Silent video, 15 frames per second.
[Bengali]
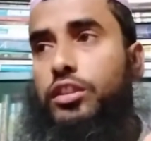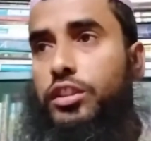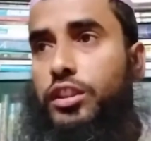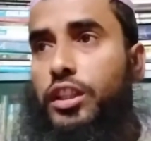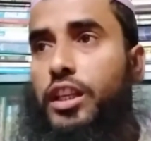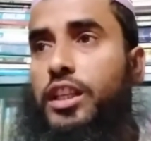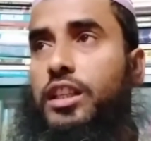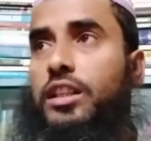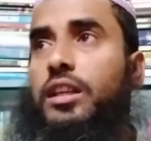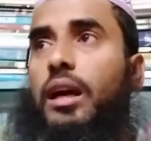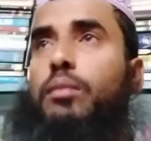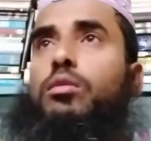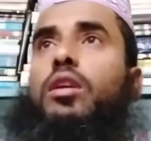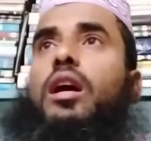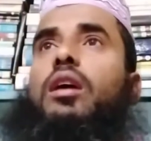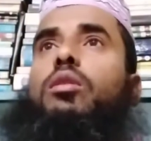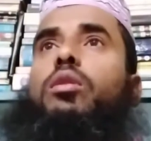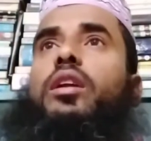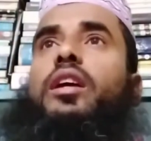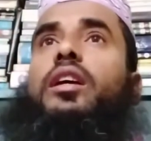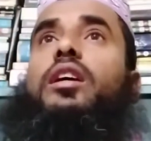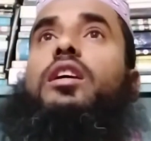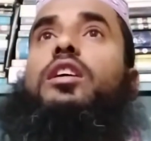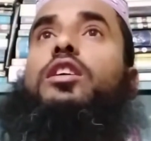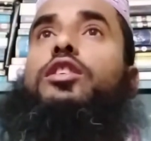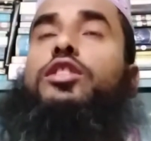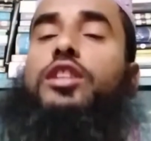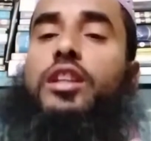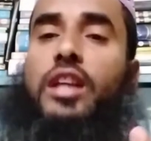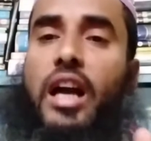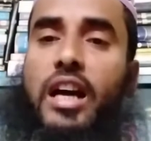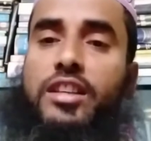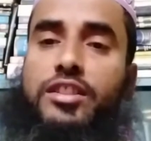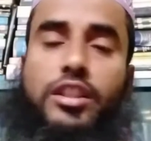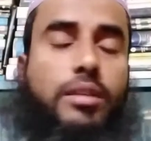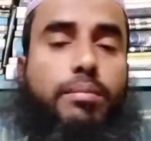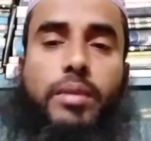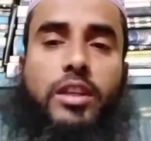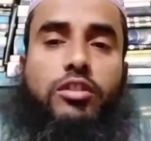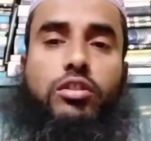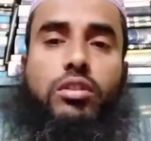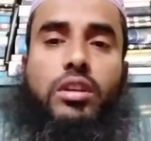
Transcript: সেই কামনা করে সেই আর্জি পেশ